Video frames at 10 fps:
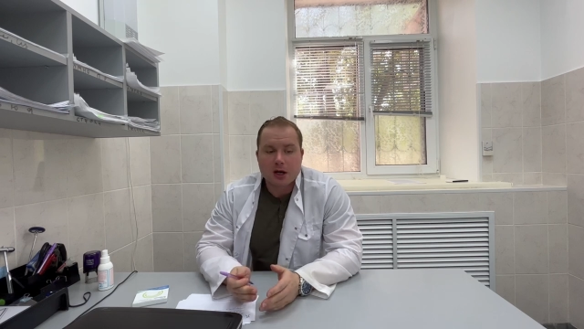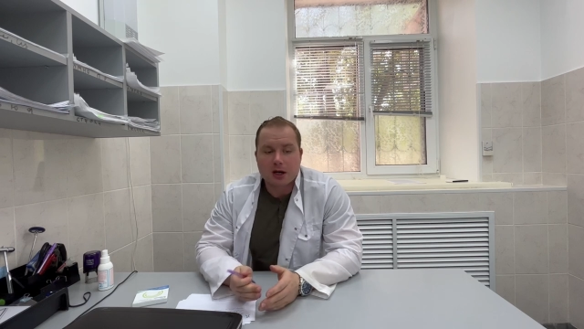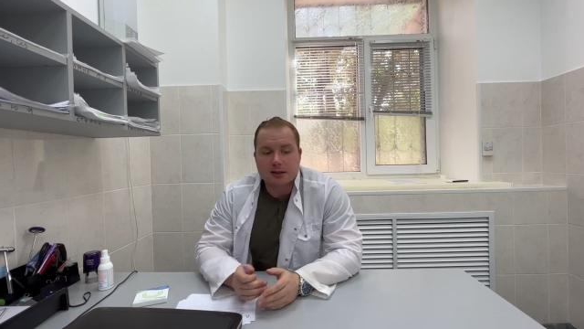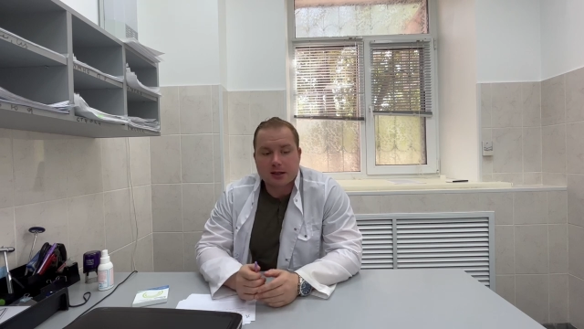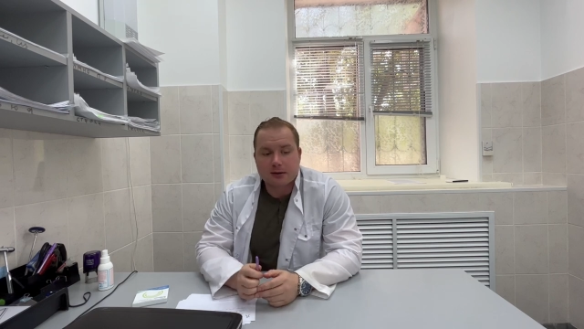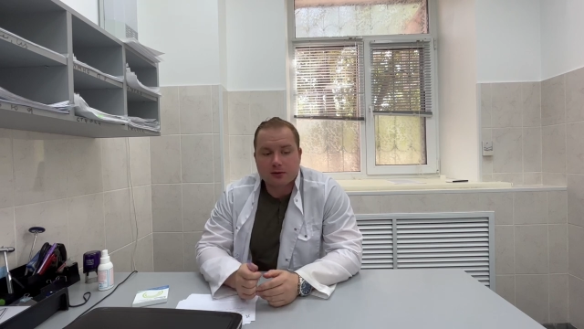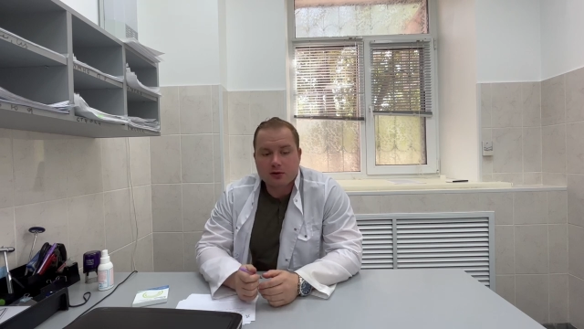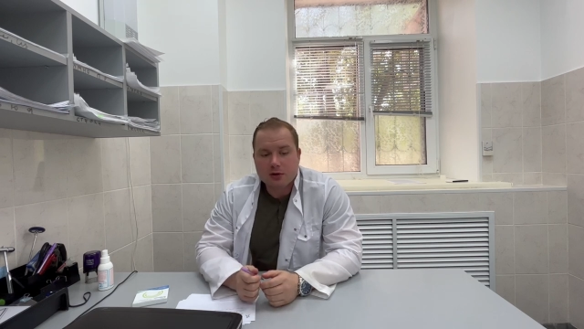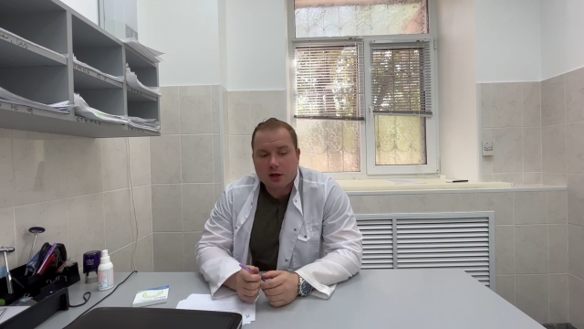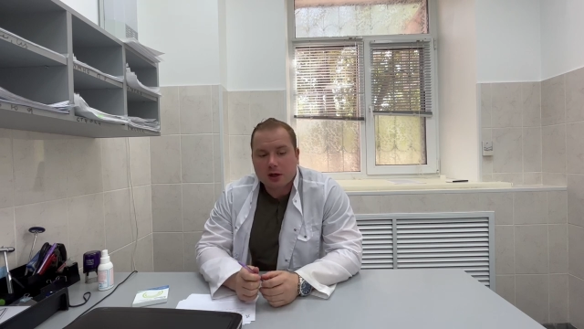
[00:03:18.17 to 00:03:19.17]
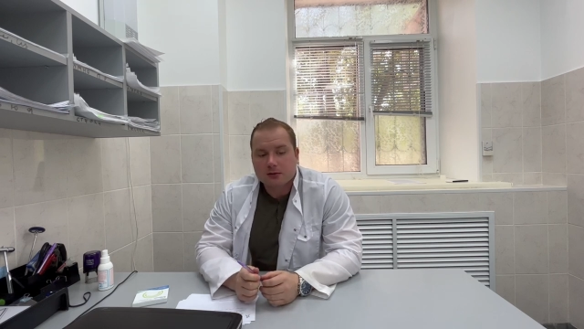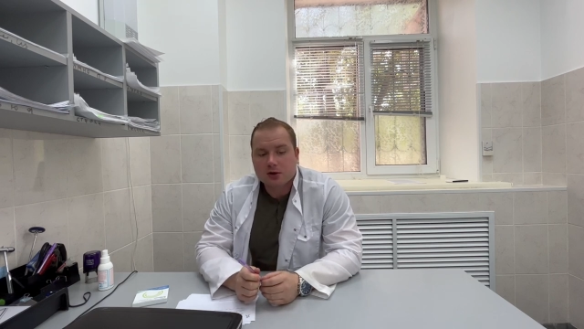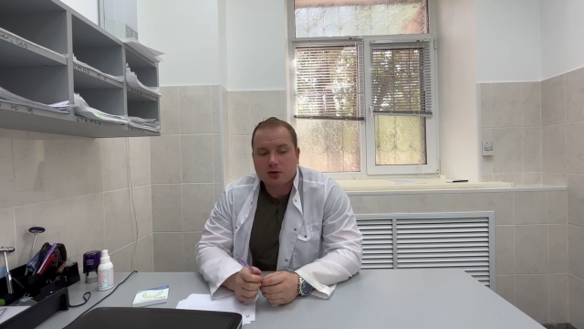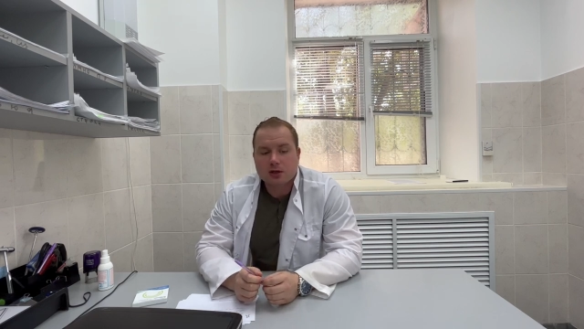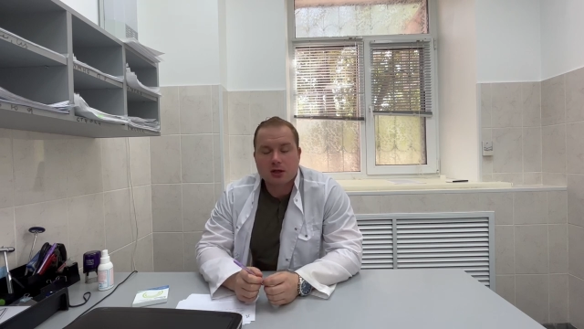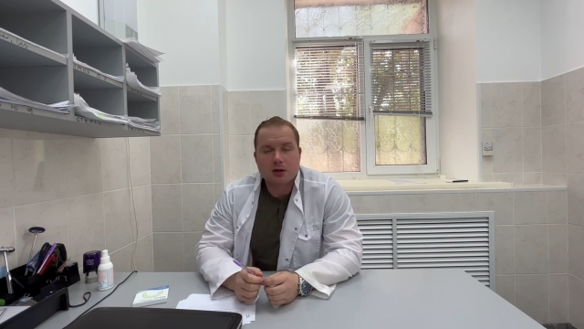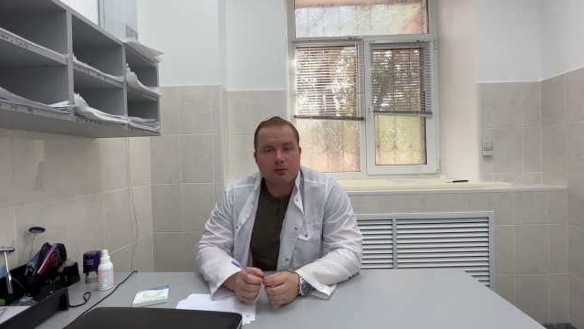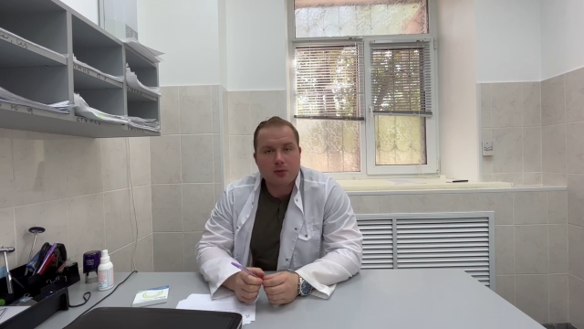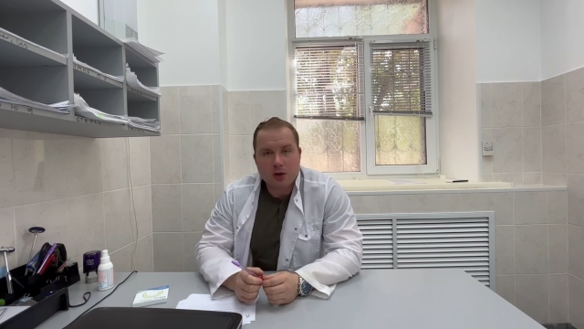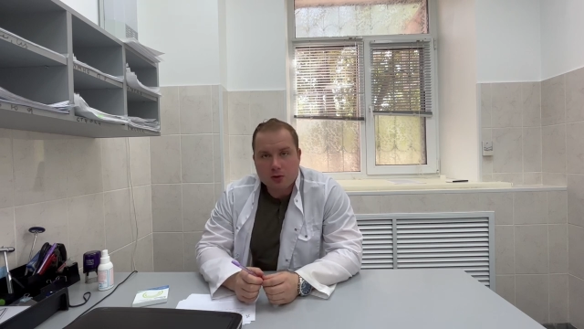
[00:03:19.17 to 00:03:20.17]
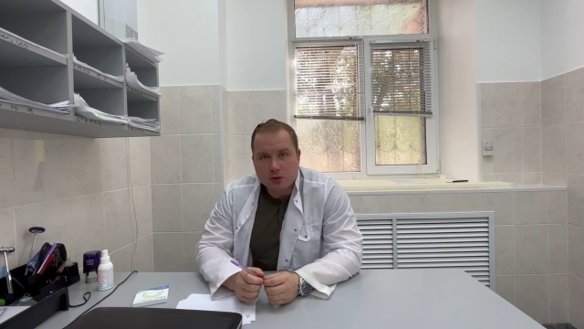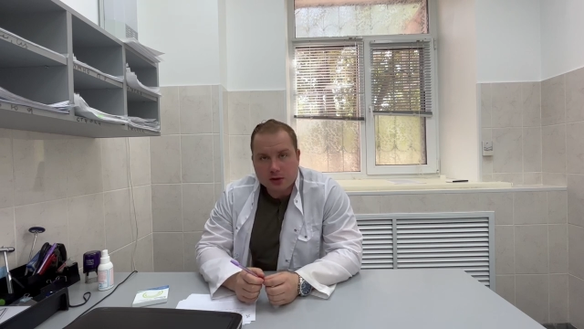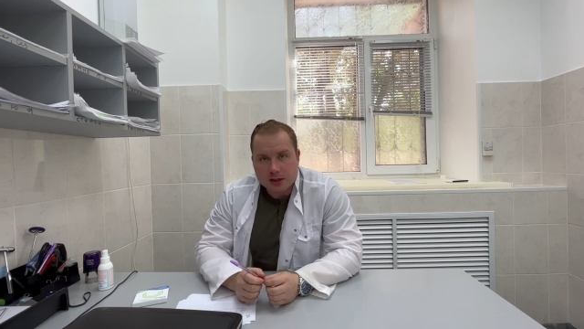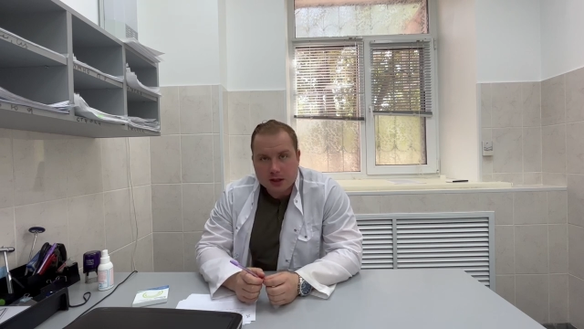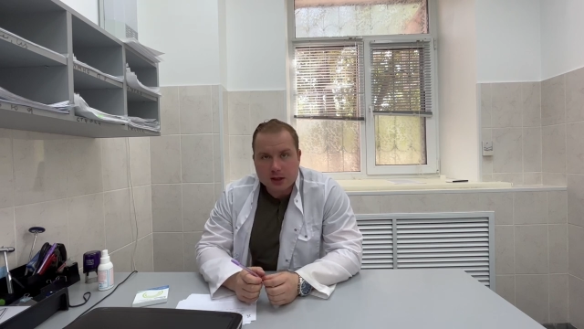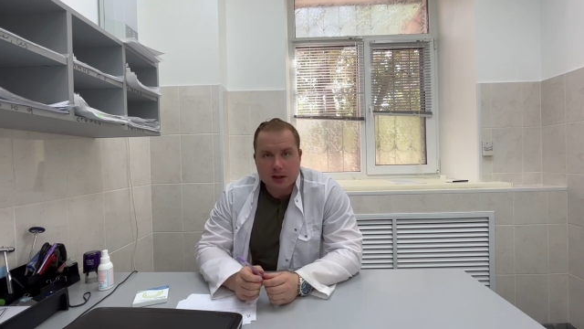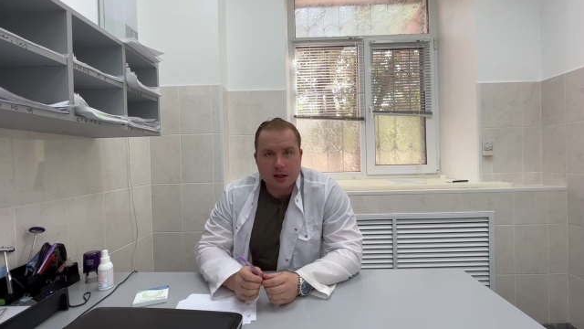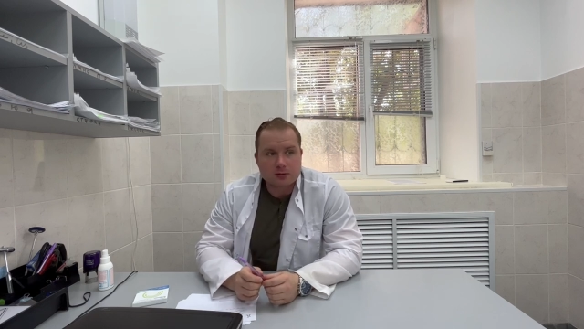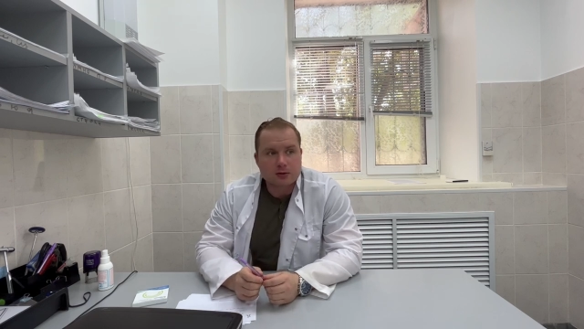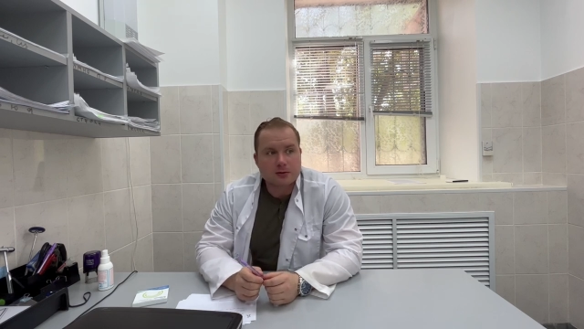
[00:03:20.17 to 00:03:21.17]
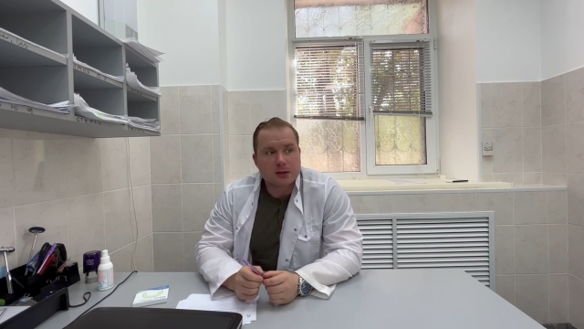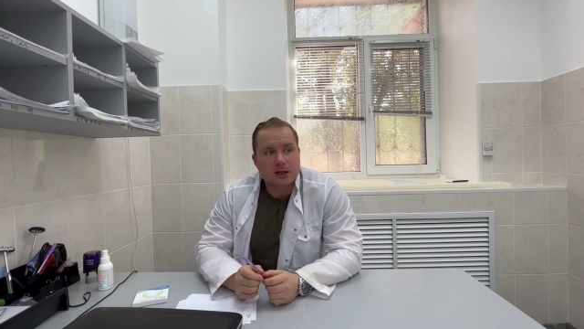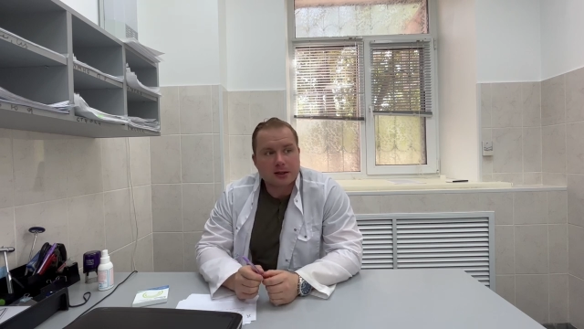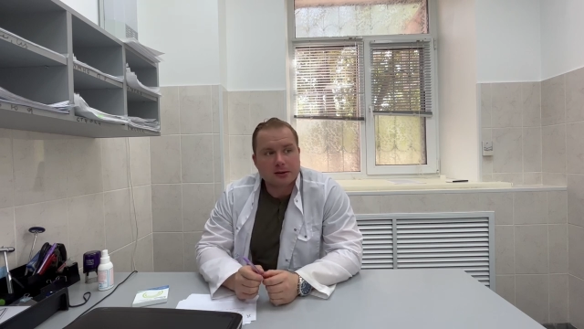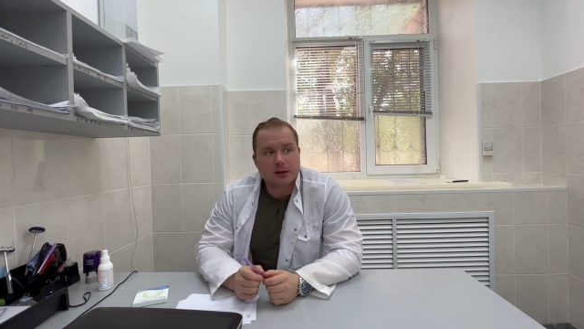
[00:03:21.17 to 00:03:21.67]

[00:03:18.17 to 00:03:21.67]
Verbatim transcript: основной все-таки плюс на мой взгляд,